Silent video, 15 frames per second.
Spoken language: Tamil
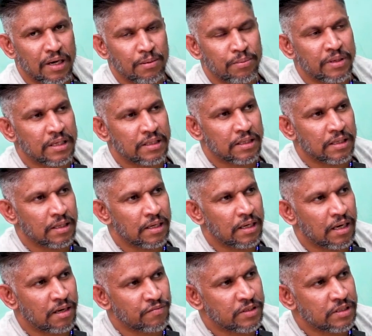பாயில் பண்ணி எடுத்துங்க
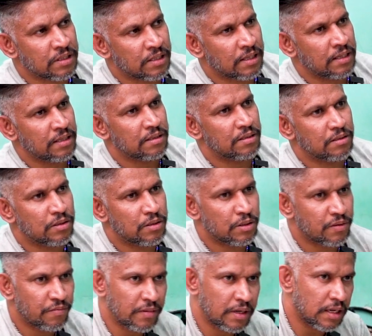இல்லை ஆஃப் சீசன்னால்
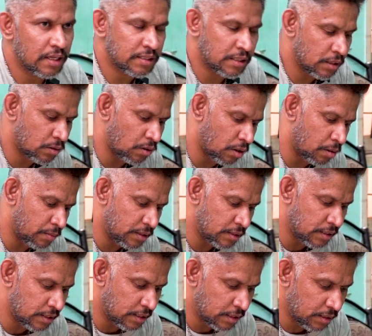வீட்டில் செய்ய சொல்கிற மாதிரி
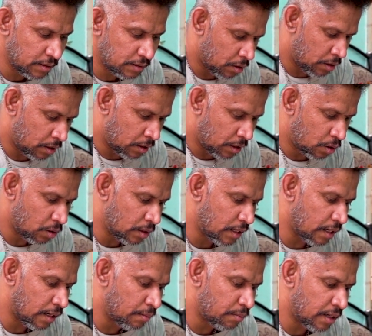செஞ்சுட்டு டூ
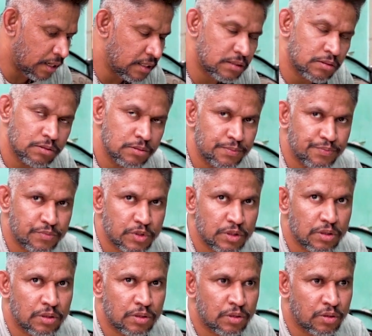ஹண்ட்ரட் கிராம் ரைஸும்
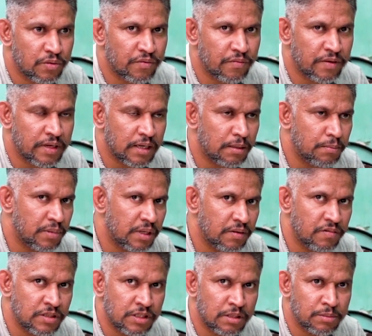டூ ஃபிஃப்டி கிராம்
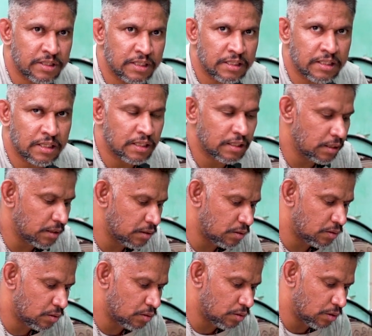க்ரீன் வெஜிடபிள்ஸ் எடுத்துங்க
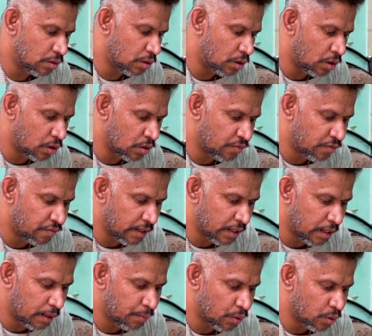ஒரு டூ ஃபிஃப்டி
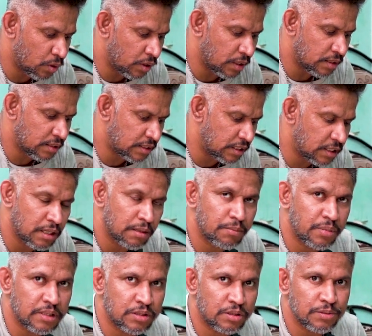கிராம் ப்ரோட்டீன் சிக்கன்
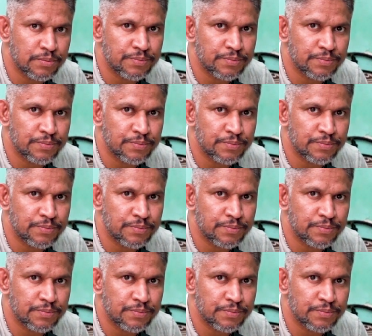பிரஸ்ட்டோ